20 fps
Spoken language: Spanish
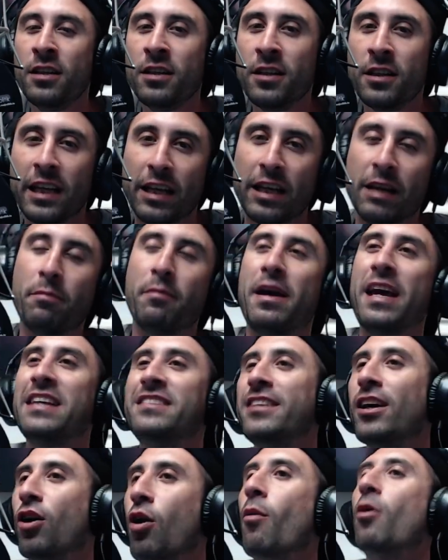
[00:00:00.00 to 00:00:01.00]
Y me dice
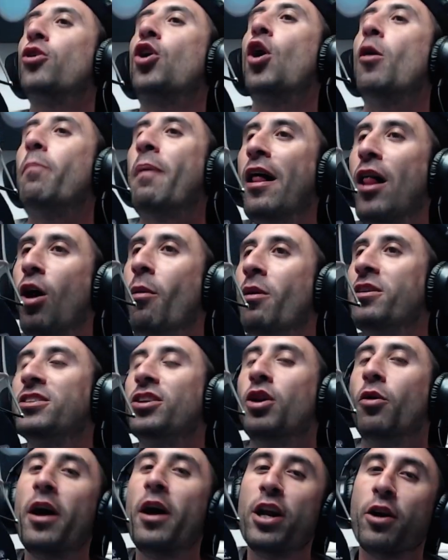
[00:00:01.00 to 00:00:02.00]
como el copado, como diciendo,
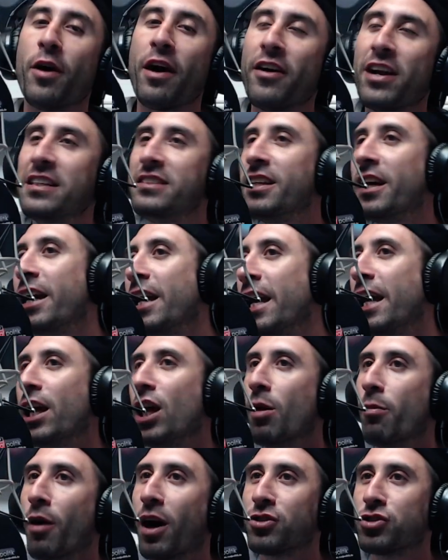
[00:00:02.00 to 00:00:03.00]
bueno, voy a venir seguido
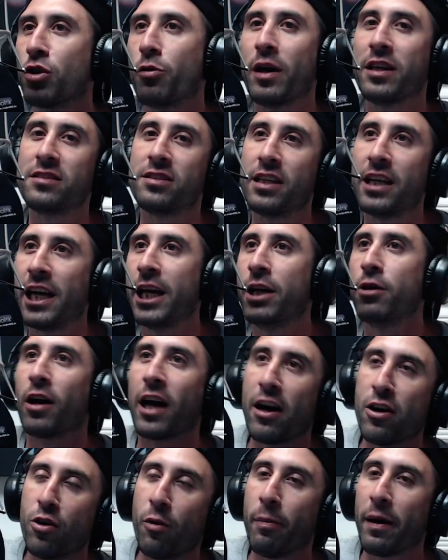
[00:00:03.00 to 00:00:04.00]
porque soy vecino, acá hay
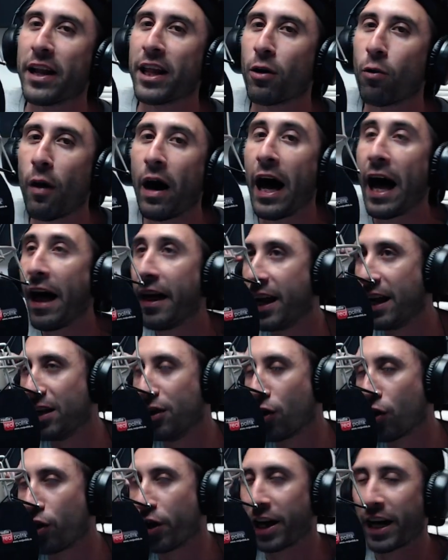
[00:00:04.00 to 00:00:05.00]
un par de cuadras, el
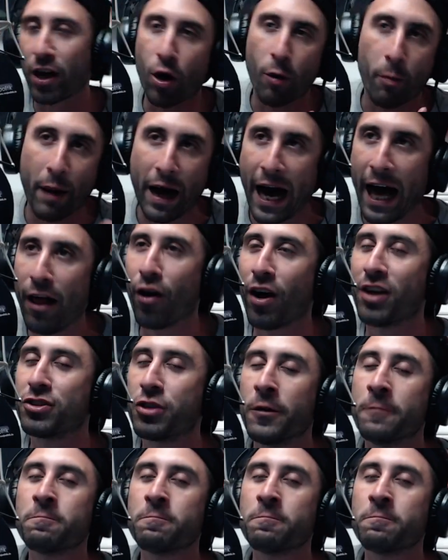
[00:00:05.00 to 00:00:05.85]
loco recopado, que yo.